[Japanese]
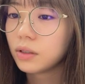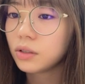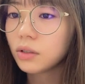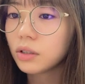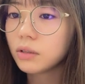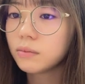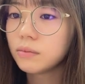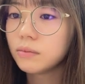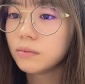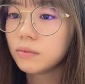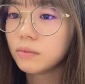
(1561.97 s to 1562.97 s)
ちょっと
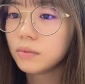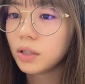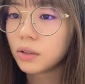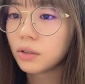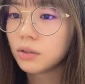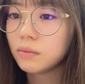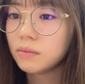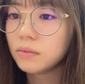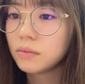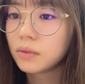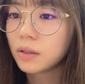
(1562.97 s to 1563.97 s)
あの
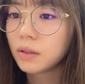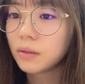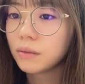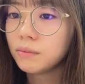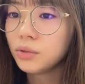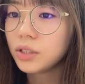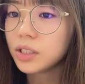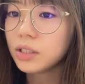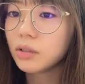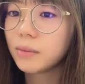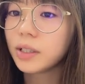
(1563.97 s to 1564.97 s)

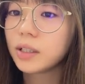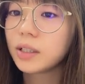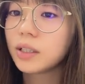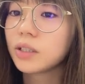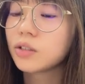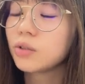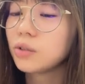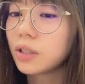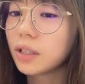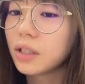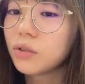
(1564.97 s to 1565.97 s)
ムチッとまではいかないけどそういう
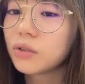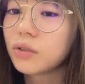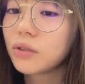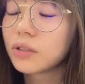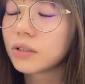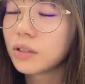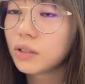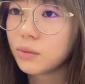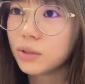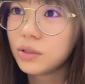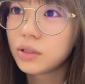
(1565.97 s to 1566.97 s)
体験の人が好きな
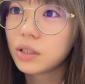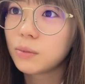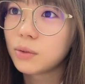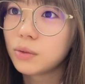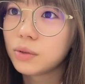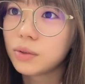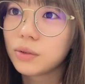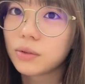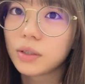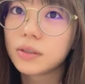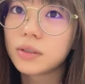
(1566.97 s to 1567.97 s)
人もいるし多分細い
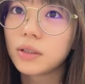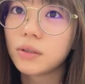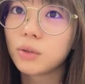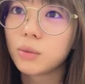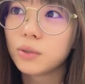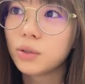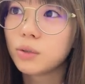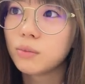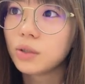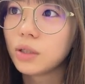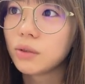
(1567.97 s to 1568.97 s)
人が好きっていう人もいると
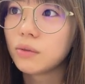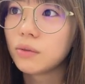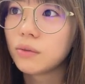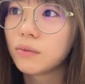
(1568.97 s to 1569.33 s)
思うけど